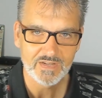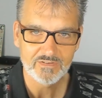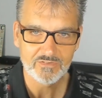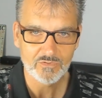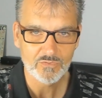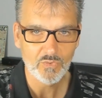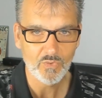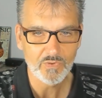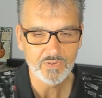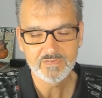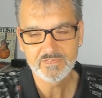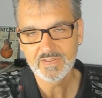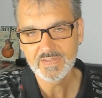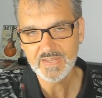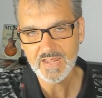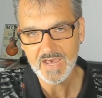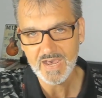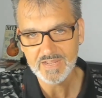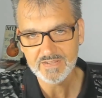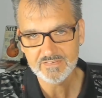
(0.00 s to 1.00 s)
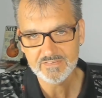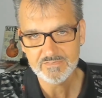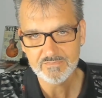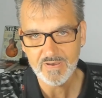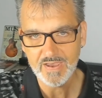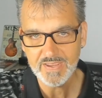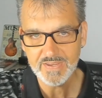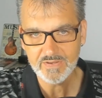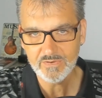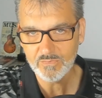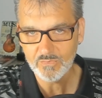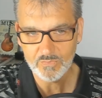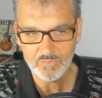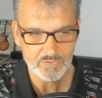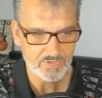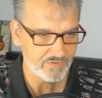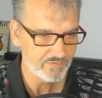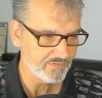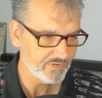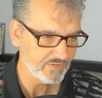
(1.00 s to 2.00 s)
also 19H2
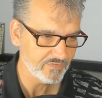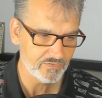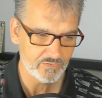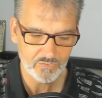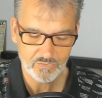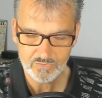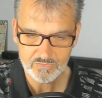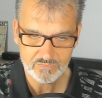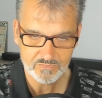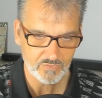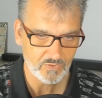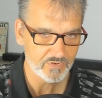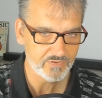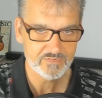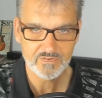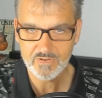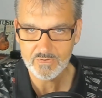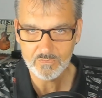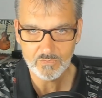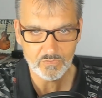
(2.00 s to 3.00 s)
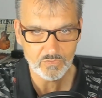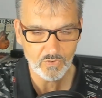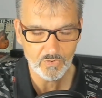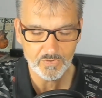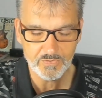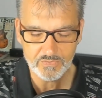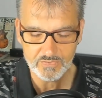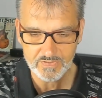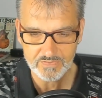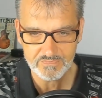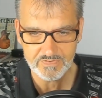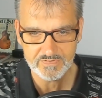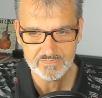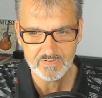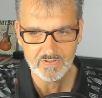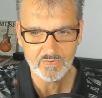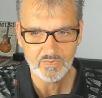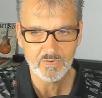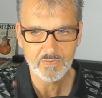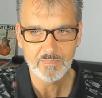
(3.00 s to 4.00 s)
oder Version 1909 oder wie es
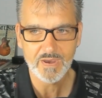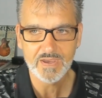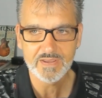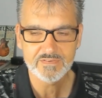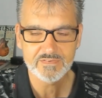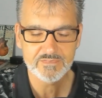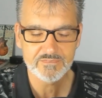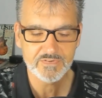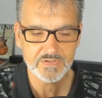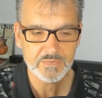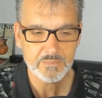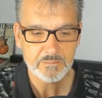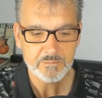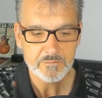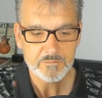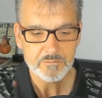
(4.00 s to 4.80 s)
dann auch immer heißen wird.